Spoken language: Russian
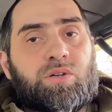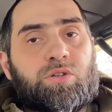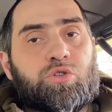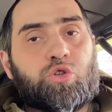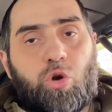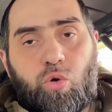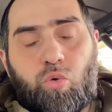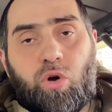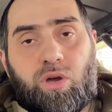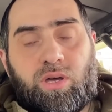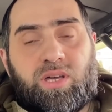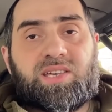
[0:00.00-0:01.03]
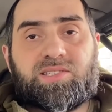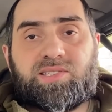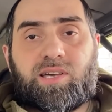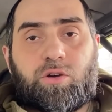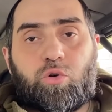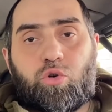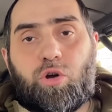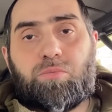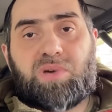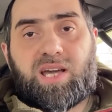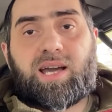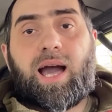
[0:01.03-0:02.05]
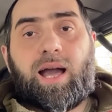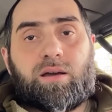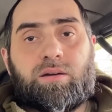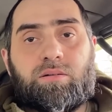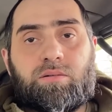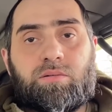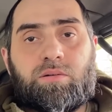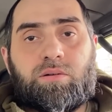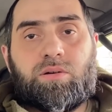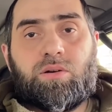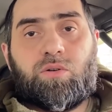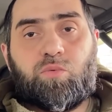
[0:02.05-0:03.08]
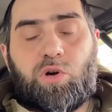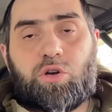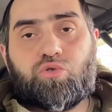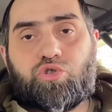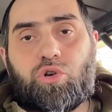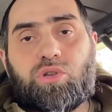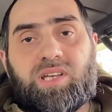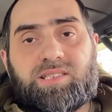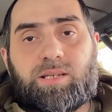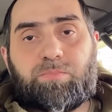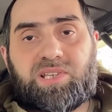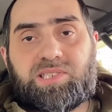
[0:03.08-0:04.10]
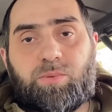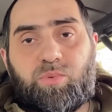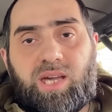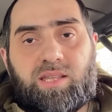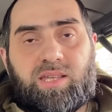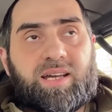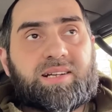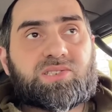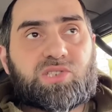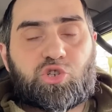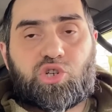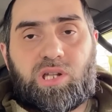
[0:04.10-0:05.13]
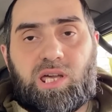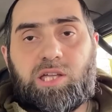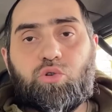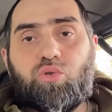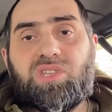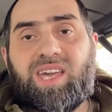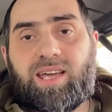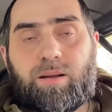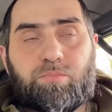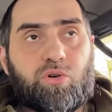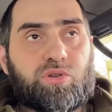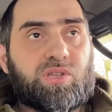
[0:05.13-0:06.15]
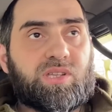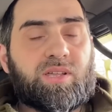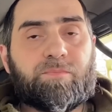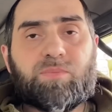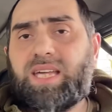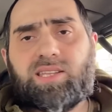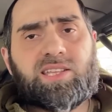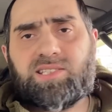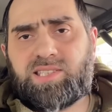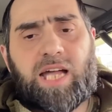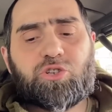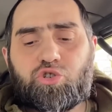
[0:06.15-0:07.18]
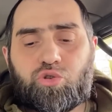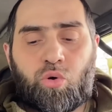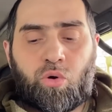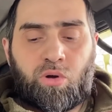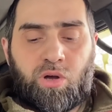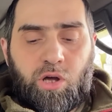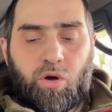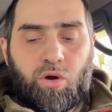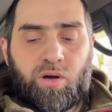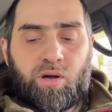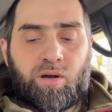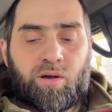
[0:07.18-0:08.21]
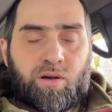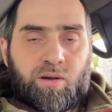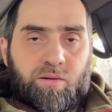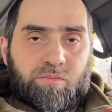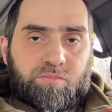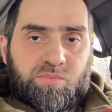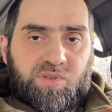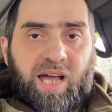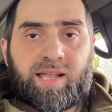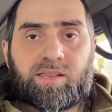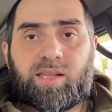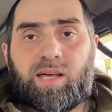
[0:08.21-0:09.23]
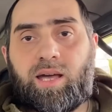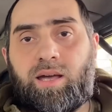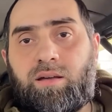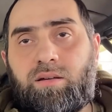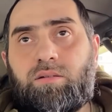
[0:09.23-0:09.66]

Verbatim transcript: другой язык, кроме как вооруженное сопротивление, к сожалению, не работает. Это не значит, что э, данная